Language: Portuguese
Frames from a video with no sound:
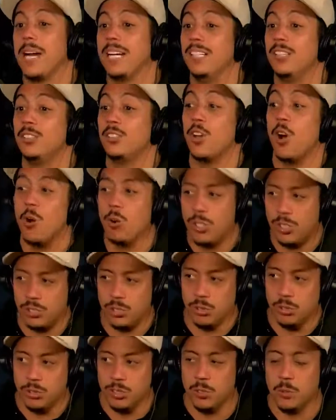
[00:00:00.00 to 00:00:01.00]
Paletalk
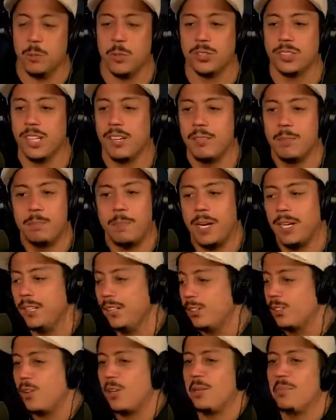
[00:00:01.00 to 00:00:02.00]
Show, que eu botava um
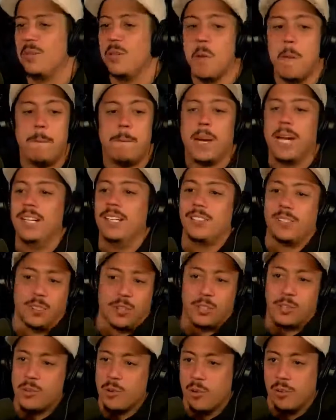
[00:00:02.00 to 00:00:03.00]
paletó em mim, um
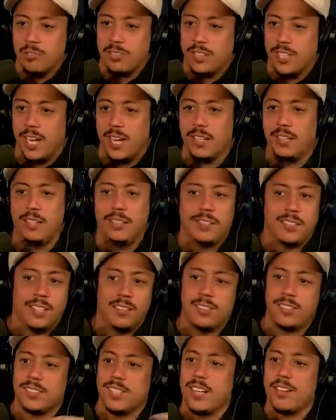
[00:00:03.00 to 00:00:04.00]
paletó num convidado e
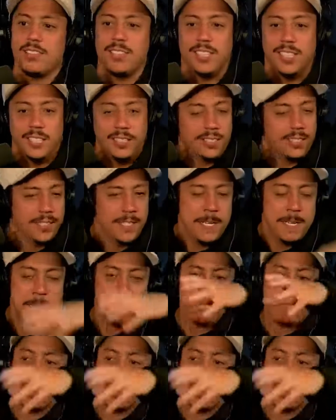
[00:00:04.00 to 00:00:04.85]
entrevistava ele, né?